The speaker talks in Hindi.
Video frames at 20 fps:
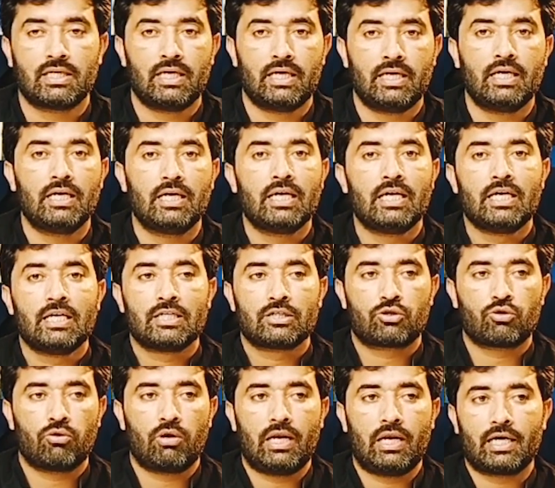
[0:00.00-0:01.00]
हैं
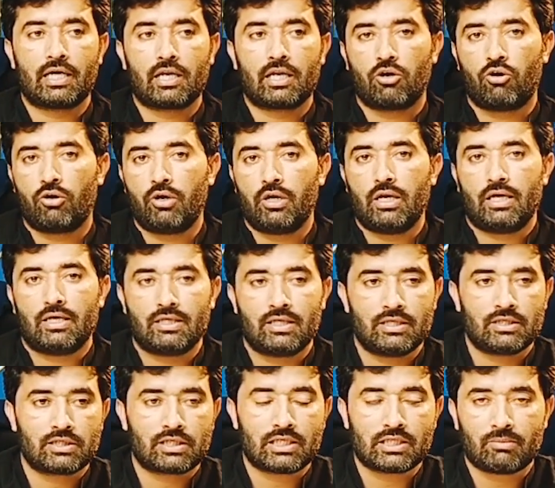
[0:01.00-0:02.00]
तो लेटर ऑन
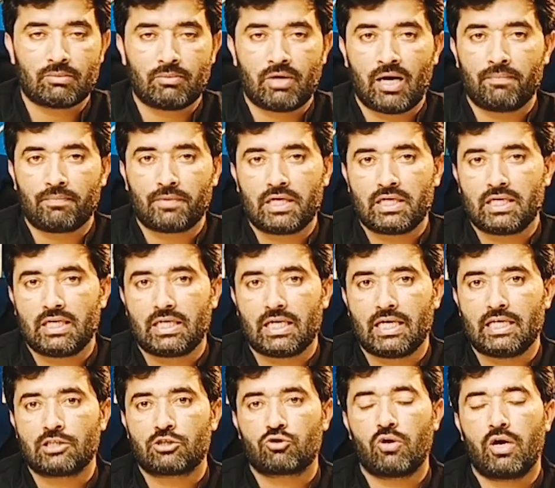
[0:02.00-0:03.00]
इनकी तमाम तरह
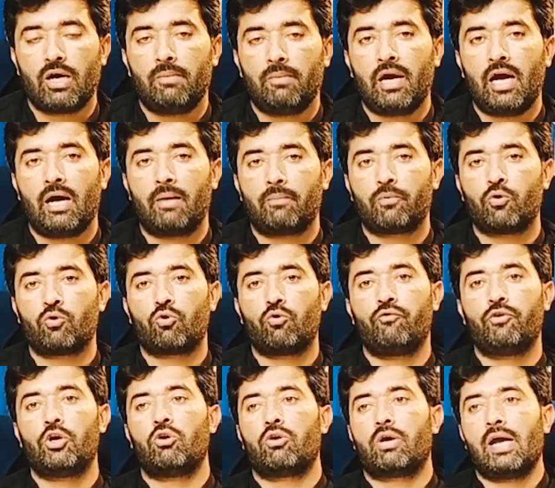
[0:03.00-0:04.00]
डिटेल्स जो है मैं आप लोगों को
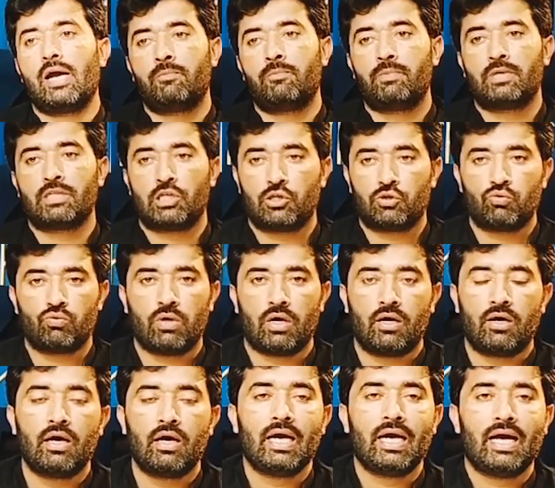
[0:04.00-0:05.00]
वीडियो के एंड में दे
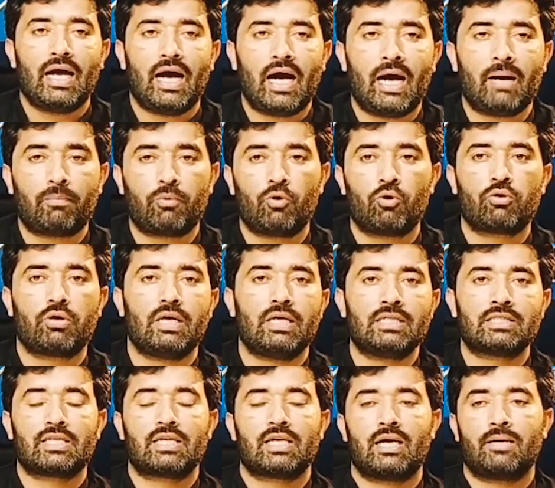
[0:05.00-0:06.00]
दूंगा आप लोग
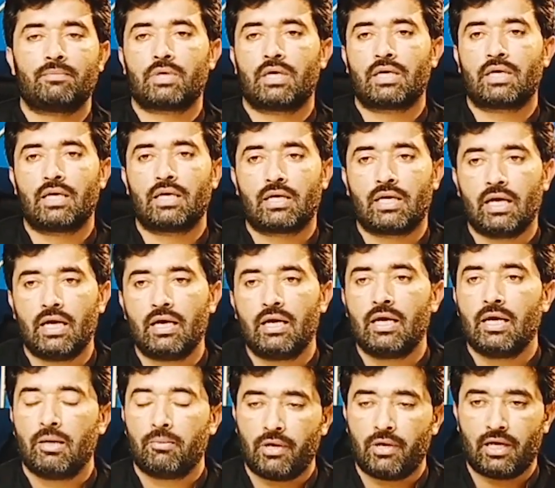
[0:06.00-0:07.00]
इनसे रबता करके
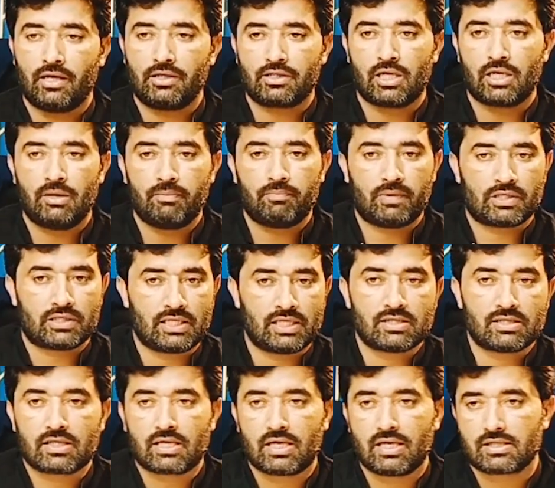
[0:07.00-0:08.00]
फिर इनसे
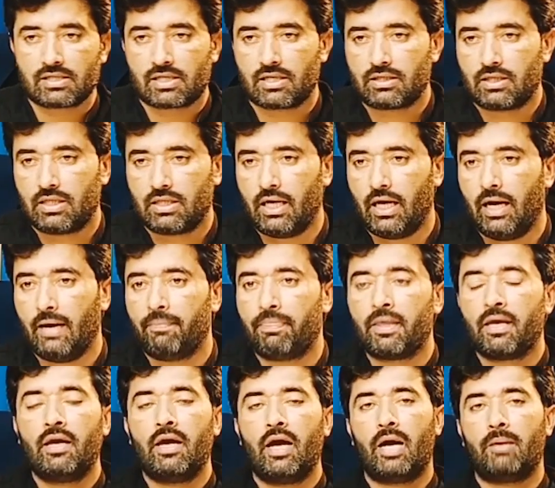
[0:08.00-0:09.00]
परचेज़ कर सकते हैं
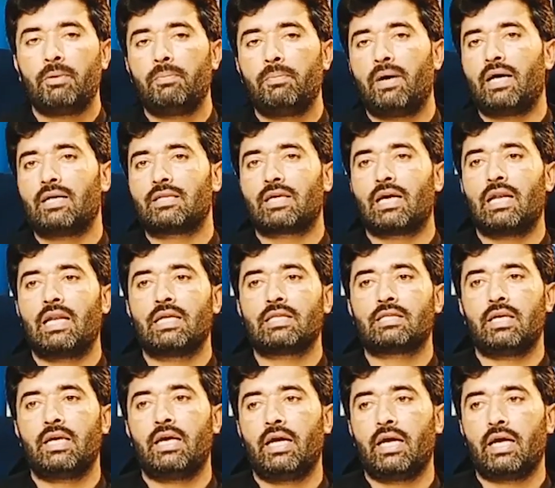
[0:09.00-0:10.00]
अभी बात कर
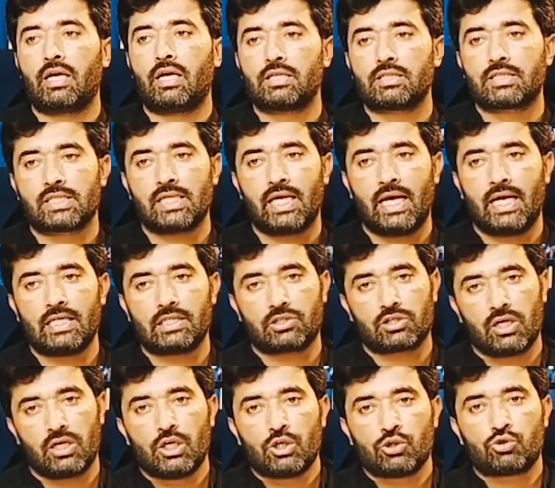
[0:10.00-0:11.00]
लेते हैं कि सैज
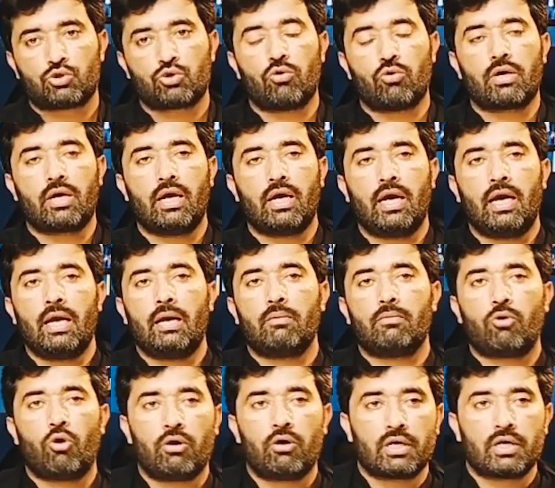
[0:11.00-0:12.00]
जो कि
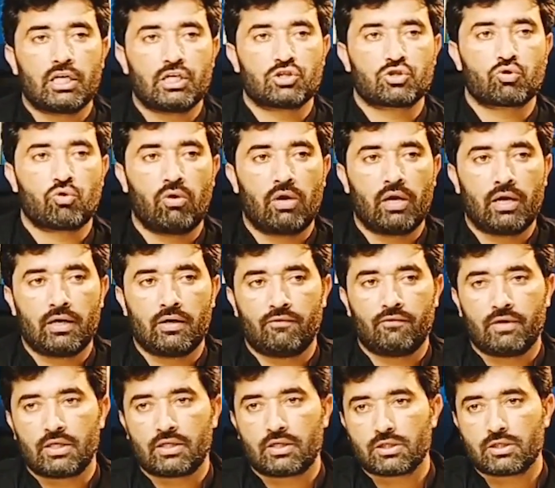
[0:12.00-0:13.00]
ऑन ग्रिड सोलर
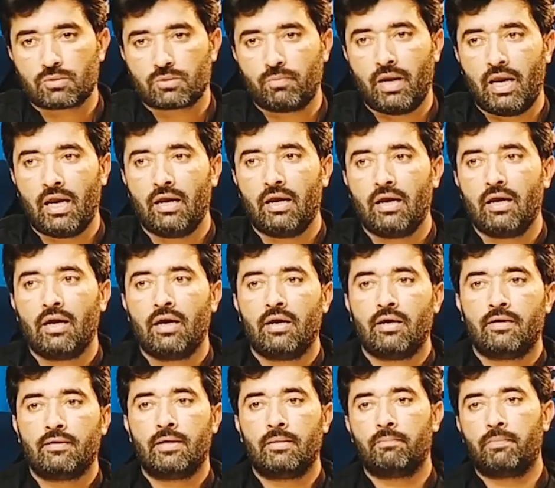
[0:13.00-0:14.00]
इन्वर्टर्स में
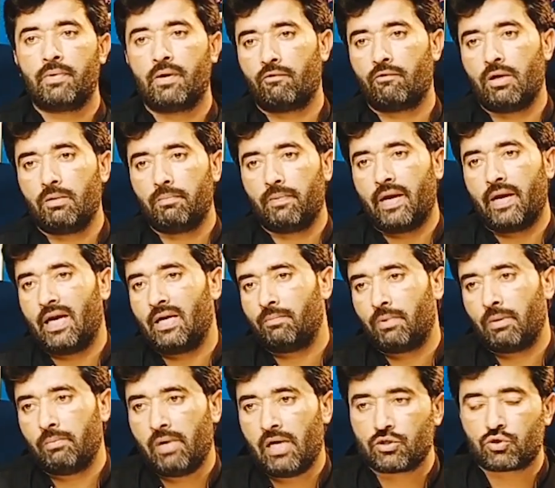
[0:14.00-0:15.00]
नंबर वन ब्रांड
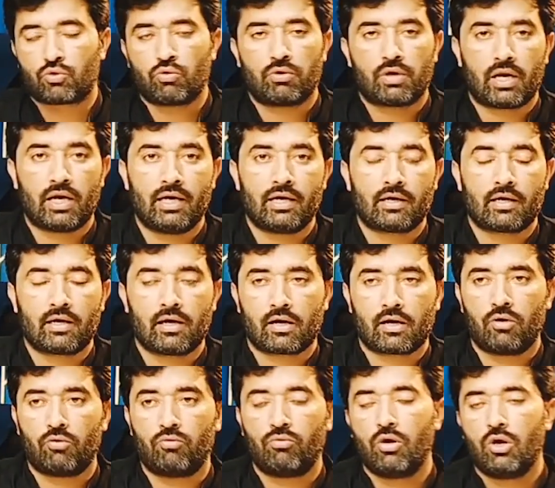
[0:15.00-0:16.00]
पे मैं इसको ट्रेड कर
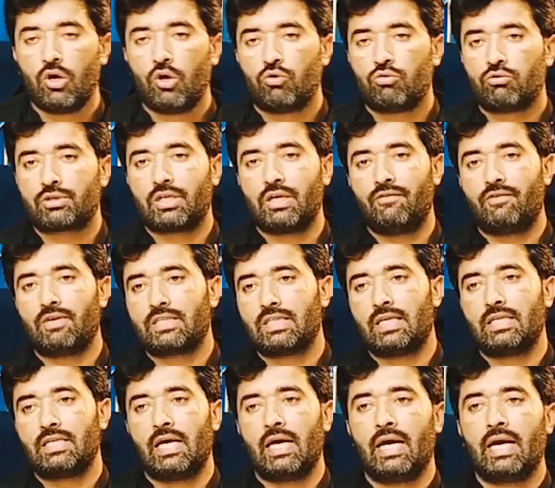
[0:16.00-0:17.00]
रहा हूँ उसकी वजह
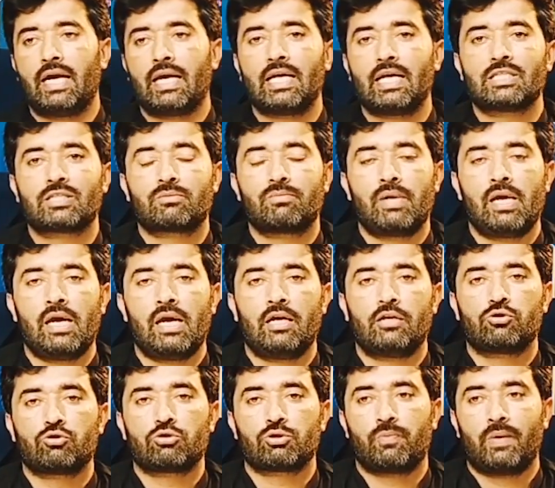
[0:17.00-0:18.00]
यह है कि
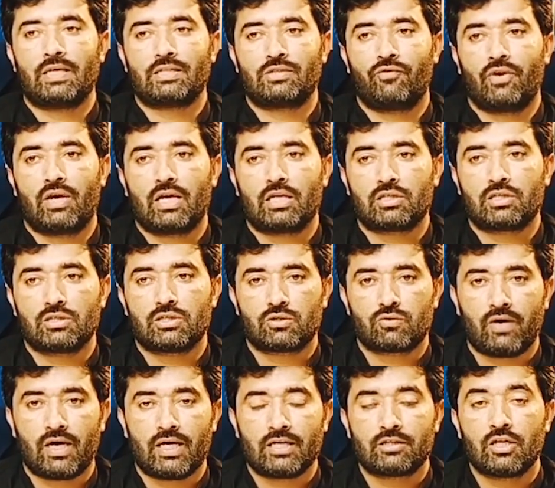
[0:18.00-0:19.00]
इसमें जो स्पेसिफिकेशंस
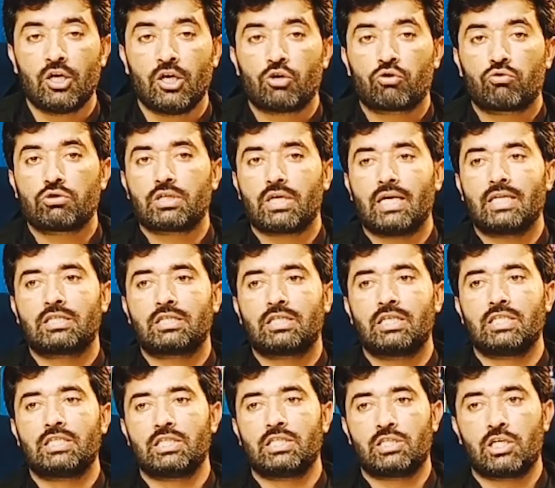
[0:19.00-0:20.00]
वाइज कुछ
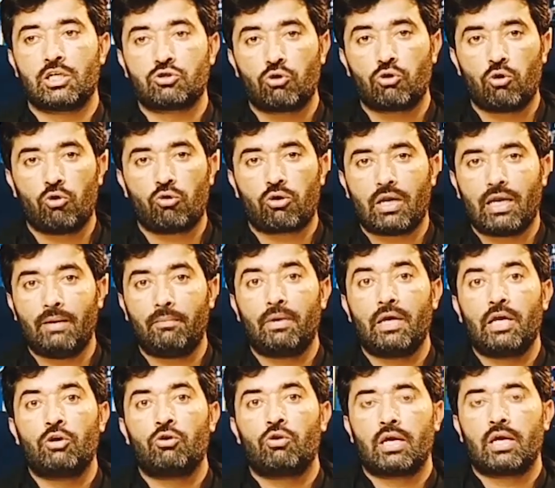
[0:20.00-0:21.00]
अच्छी चीज़ें जो लोकली भी
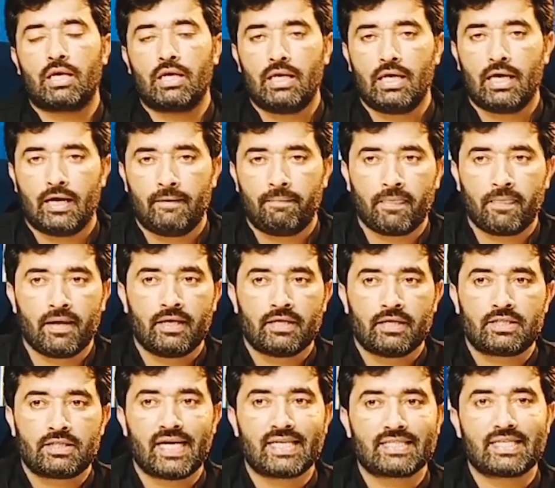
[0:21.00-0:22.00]
इन्होंने की हैं
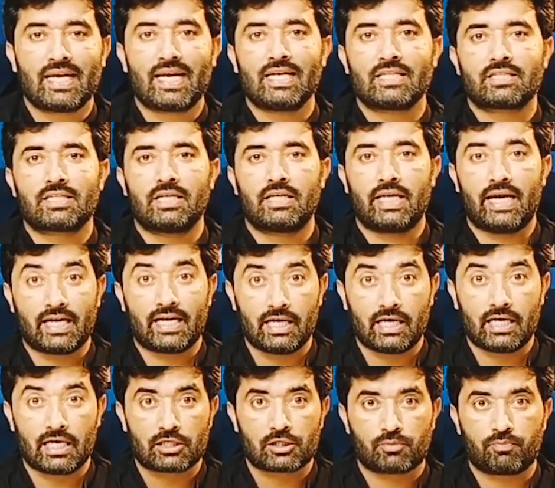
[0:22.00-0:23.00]
जैसे कि इसकी
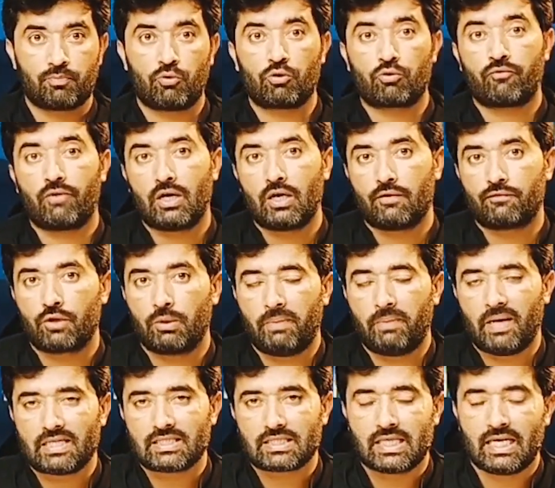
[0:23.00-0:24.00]
टेक्निकल सपोर्ट वन ऑफ द
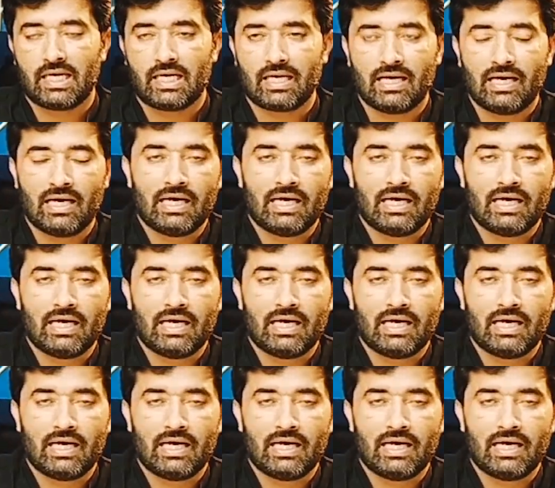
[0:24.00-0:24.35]
बेस्ट थिंग